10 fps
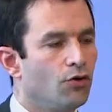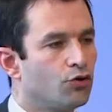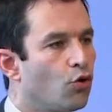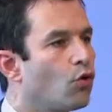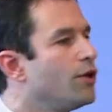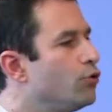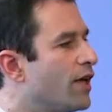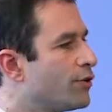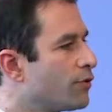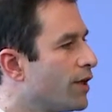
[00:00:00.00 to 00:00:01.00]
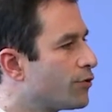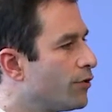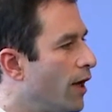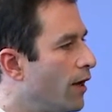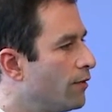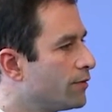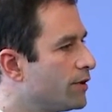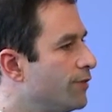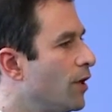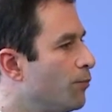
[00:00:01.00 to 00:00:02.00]
Selon l'éducation nationale,
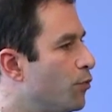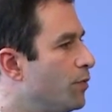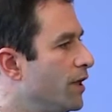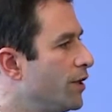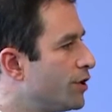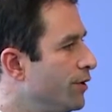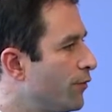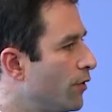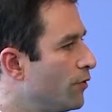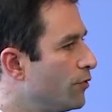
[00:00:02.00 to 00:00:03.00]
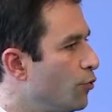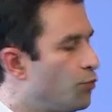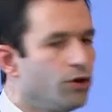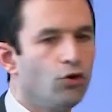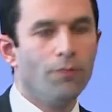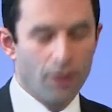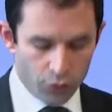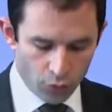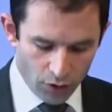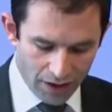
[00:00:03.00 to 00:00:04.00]
qui vient de publier les chiffres, depuis
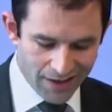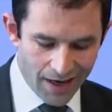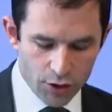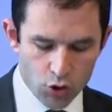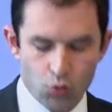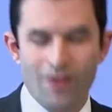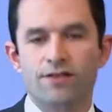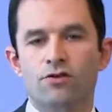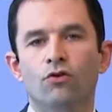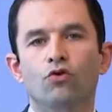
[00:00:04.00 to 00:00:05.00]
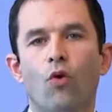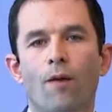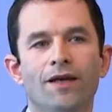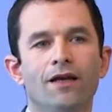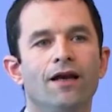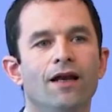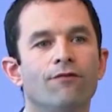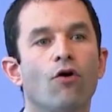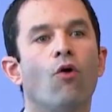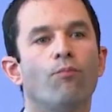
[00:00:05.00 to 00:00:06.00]
2002, il y a 63 000
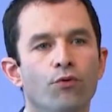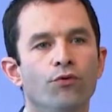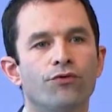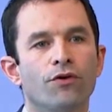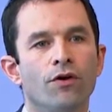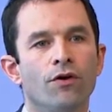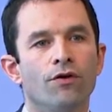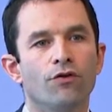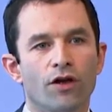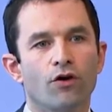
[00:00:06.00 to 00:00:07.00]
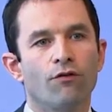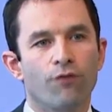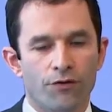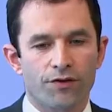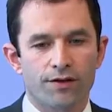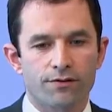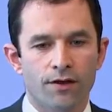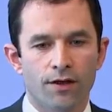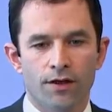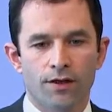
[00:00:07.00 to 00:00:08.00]
élèves en plus dans l'école française.
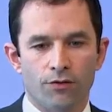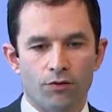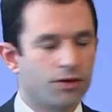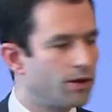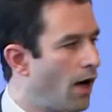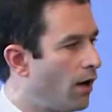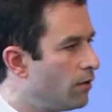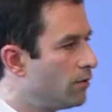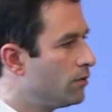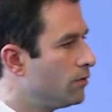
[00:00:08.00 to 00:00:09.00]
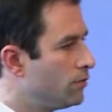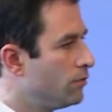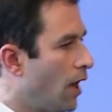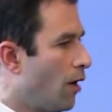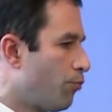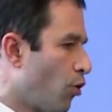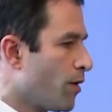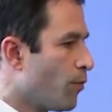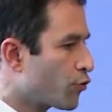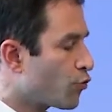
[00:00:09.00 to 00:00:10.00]
Donc il y a euh, là un
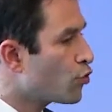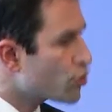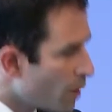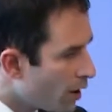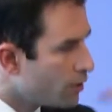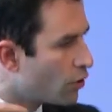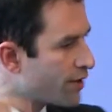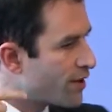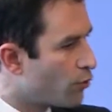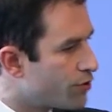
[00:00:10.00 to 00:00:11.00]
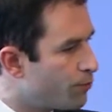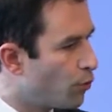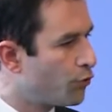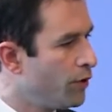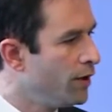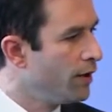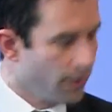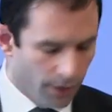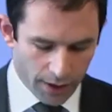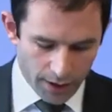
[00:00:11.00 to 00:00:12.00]
premier mensonge, mais Nicolas Sarkozy poursuit
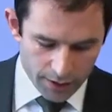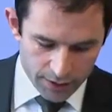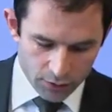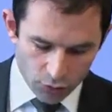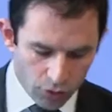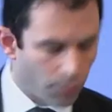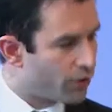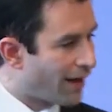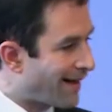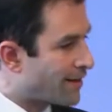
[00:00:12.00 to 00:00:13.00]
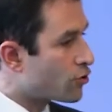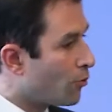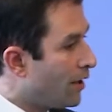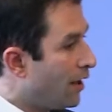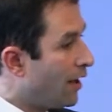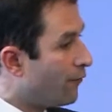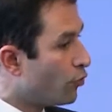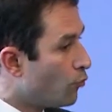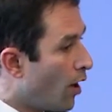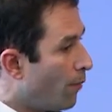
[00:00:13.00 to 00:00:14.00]
et il dit non seulement il y a 400 000 élèves de
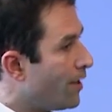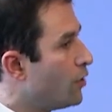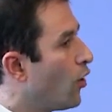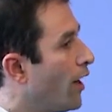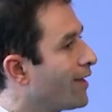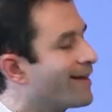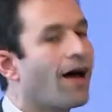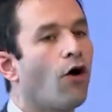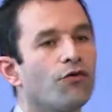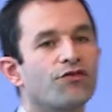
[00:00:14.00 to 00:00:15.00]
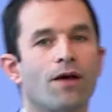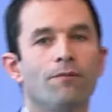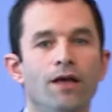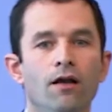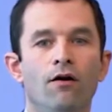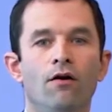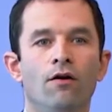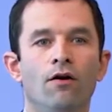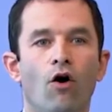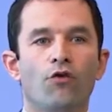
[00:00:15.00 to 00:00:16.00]
moins, mais il y aurait 45 000
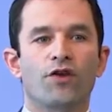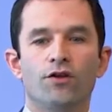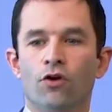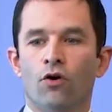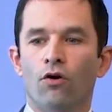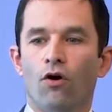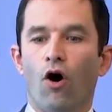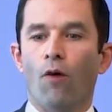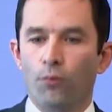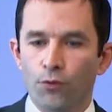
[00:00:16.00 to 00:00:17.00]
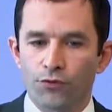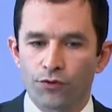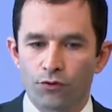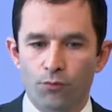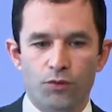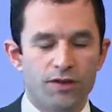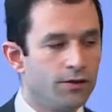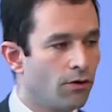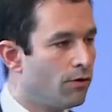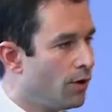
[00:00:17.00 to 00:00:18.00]
enseignants en plus depuis
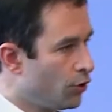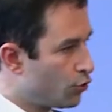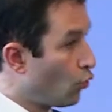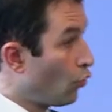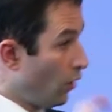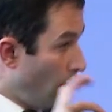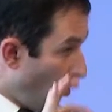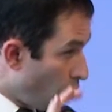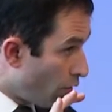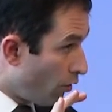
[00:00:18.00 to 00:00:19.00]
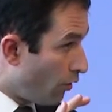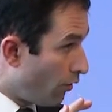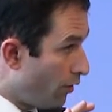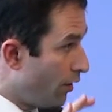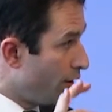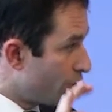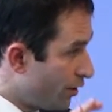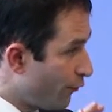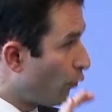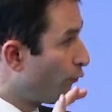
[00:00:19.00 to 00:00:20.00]
10 ans. Selon, là encore, les
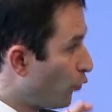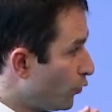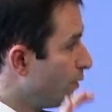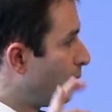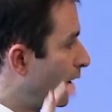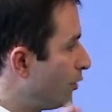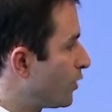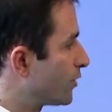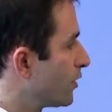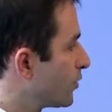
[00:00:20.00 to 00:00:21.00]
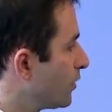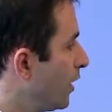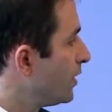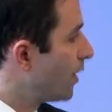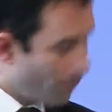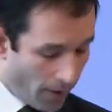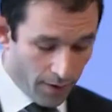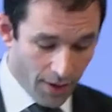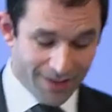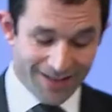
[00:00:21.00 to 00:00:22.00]
chiffres fournis par l'éducation nationale, il n'y a pas
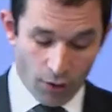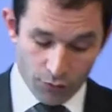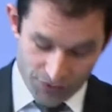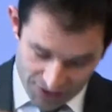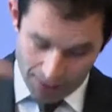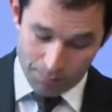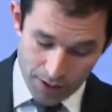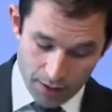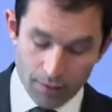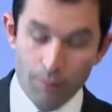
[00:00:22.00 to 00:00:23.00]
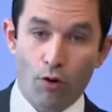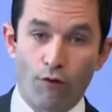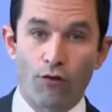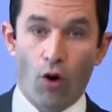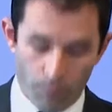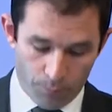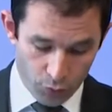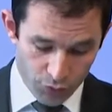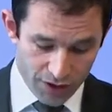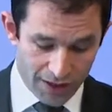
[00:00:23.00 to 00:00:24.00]
45 000 profs en
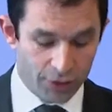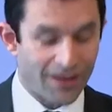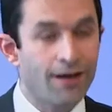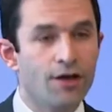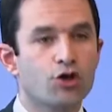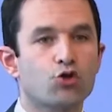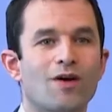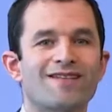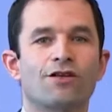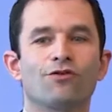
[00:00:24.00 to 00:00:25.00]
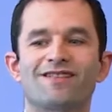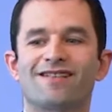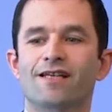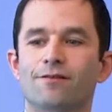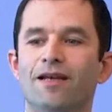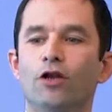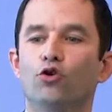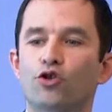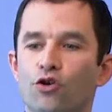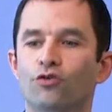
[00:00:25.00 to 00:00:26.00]
plus, il y en a 76
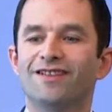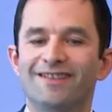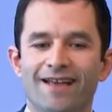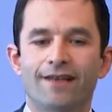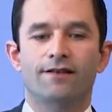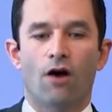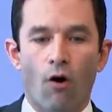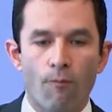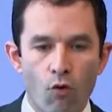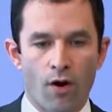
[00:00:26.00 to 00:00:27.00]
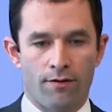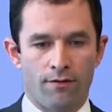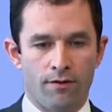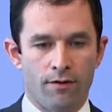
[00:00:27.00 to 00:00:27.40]
217 en moins.